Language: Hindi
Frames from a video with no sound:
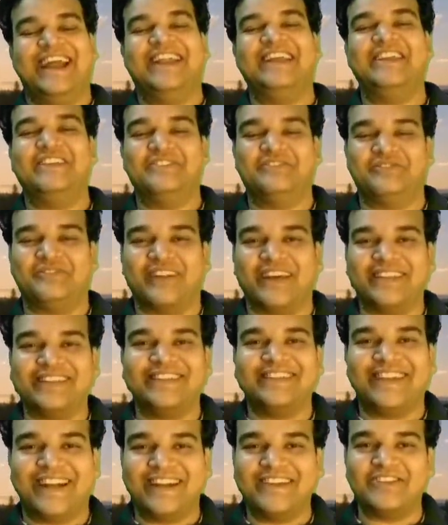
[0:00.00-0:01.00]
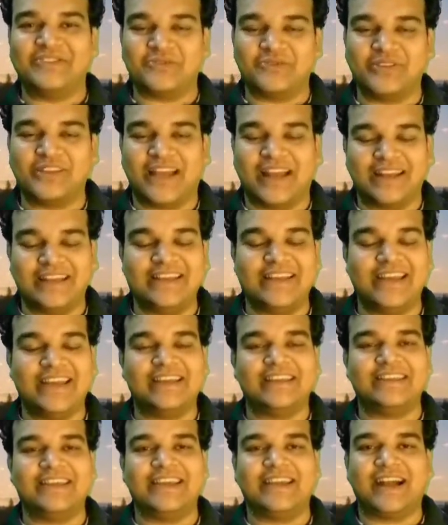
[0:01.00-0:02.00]
यानी वृद्ध दंड चूर्ण यानी
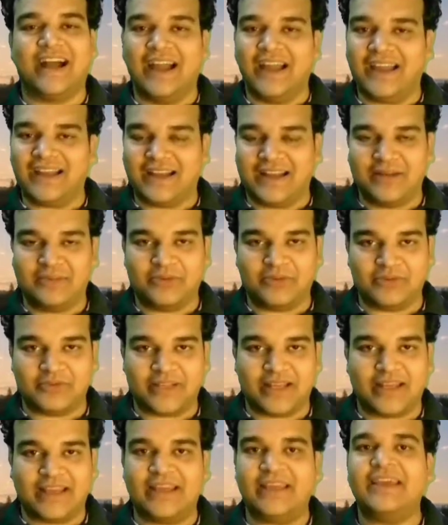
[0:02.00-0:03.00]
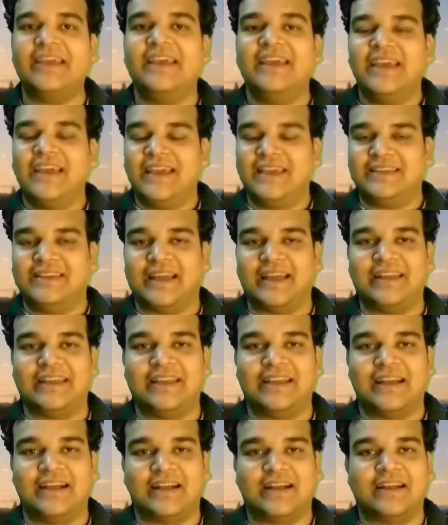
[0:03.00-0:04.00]
एक ये कायाकल्प होता है
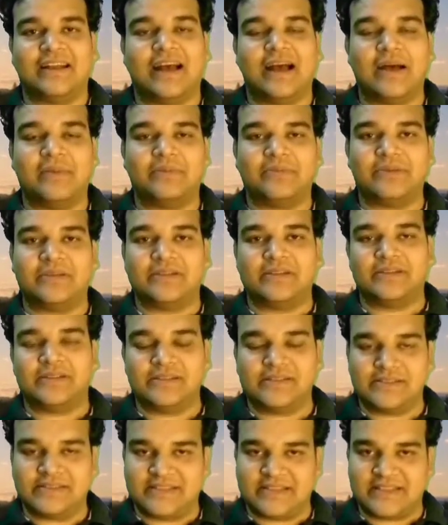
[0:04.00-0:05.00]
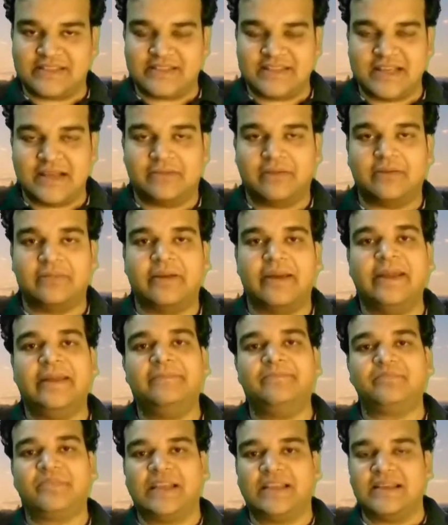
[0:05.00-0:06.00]
यानी अगर आप सिक्सटी अबब
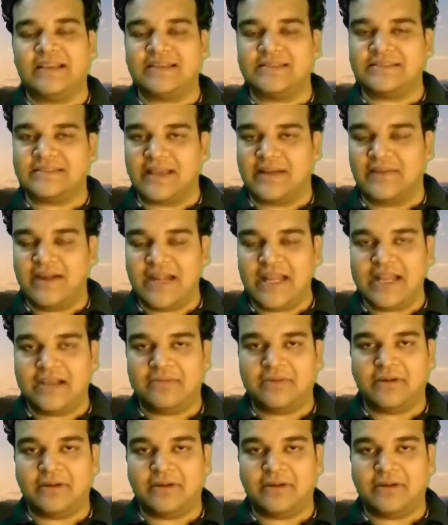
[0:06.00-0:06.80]
हैं या सेवेंटी